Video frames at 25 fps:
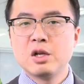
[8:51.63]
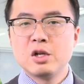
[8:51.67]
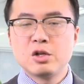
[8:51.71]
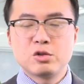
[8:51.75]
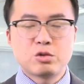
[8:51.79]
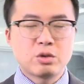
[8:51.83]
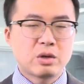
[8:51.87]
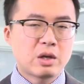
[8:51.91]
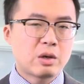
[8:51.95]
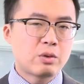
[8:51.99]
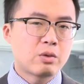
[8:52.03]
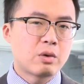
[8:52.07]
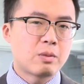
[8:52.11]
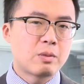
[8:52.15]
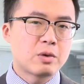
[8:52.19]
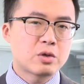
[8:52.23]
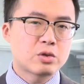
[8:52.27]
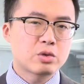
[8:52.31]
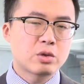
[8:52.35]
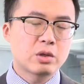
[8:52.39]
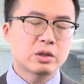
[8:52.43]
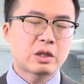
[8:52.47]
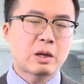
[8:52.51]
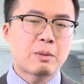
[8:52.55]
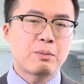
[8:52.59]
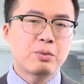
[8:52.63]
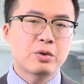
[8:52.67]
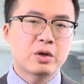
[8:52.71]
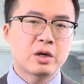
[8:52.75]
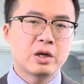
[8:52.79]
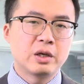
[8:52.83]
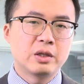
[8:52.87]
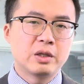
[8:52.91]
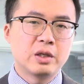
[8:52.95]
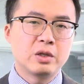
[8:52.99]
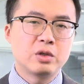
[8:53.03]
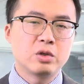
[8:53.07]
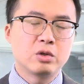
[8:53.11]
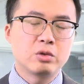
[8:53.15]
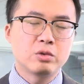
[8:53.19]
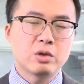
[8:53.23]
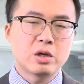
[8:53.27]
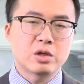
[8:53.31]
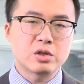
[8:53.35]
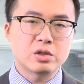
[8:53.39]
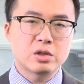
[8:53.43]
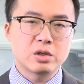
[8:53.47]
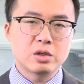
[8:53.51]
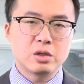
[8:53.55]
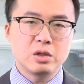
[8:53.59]
虽然我们说它不可能永
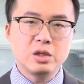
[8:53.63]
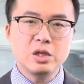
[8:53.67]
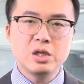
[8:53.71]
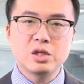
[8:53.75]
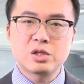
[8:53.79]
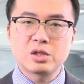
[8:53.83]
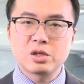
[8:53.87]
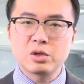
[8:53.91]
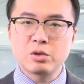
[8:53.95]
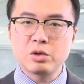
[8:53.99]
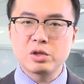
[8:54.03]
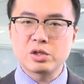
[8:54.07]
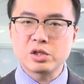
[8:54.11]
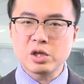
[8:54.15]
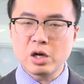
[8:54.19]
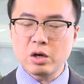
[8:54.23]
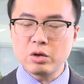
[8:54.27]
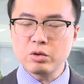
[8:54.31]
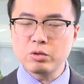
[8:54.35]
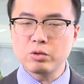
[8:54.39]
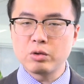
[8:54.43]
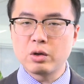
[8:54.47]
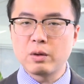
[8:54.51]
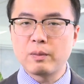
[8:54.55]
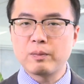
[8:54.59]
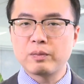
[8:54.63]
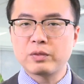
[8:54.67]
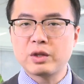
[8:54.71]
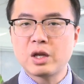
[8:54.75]
远一直会超过，